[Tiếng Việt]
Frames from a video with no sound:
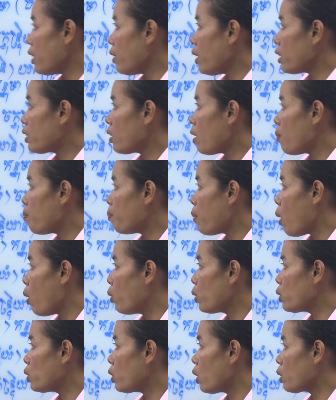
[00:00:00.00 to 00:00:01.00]
do so
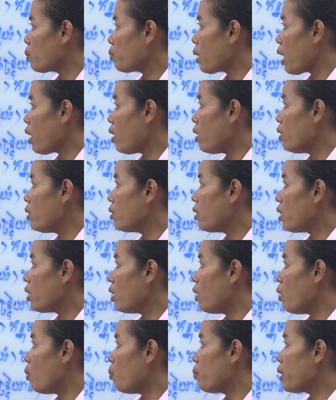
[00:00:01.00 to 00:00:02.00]
bộ chợt máu
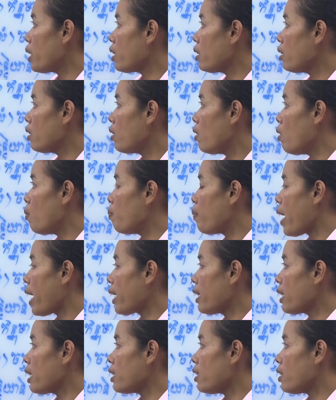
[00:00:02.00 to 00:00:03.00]
lộp
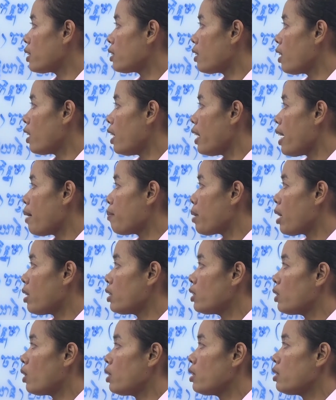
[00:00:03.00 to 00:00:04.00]
bạ nó cái do so lẹ
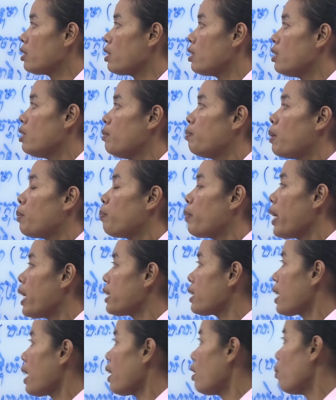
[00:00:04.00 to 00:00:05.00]
máu chợt cứ bọc bẹ
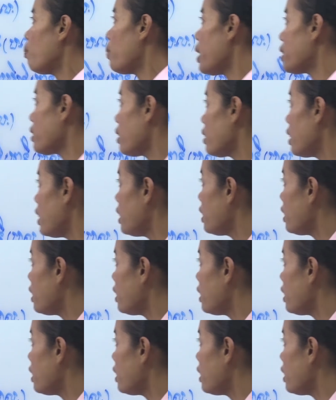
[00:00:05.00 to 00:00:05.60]
sạ lộp bạ xoắn thị